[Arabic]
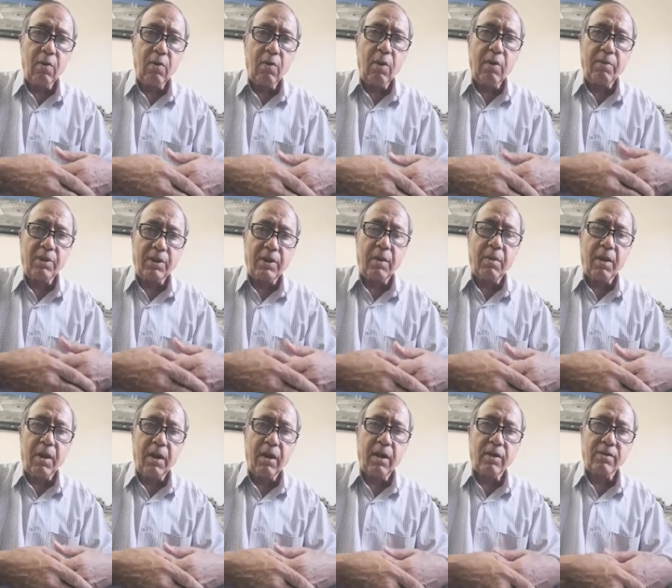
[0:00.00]

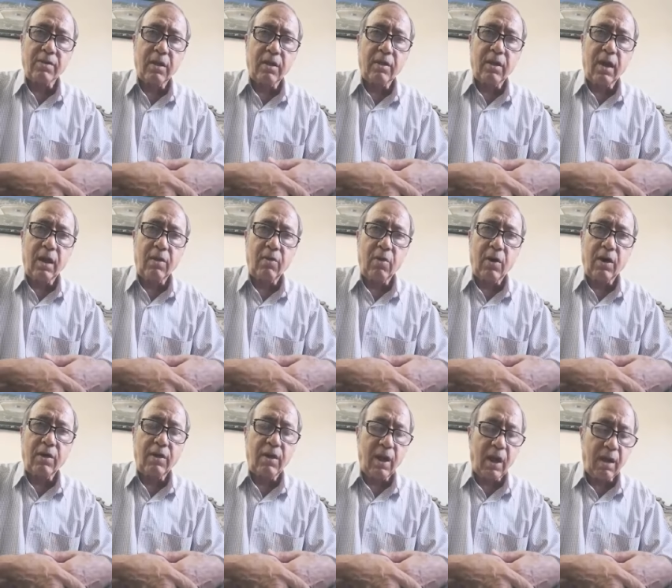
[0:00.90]
وبالتوعية يستطيع أن
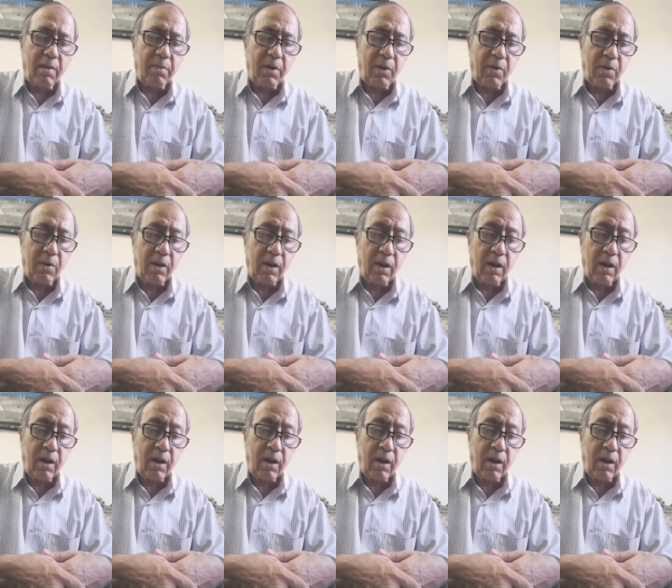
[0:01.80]
يؤدي عمله